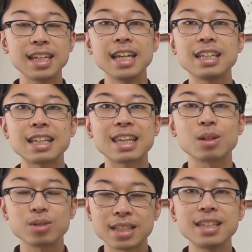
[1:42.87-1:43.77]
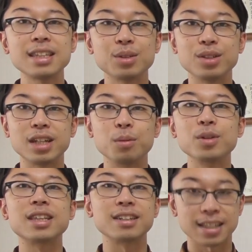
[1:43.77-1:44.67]
冷えてて当然っていうふうに
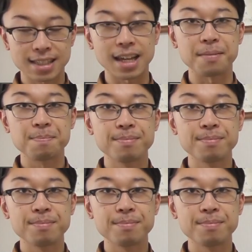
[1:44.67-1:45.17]
思ってください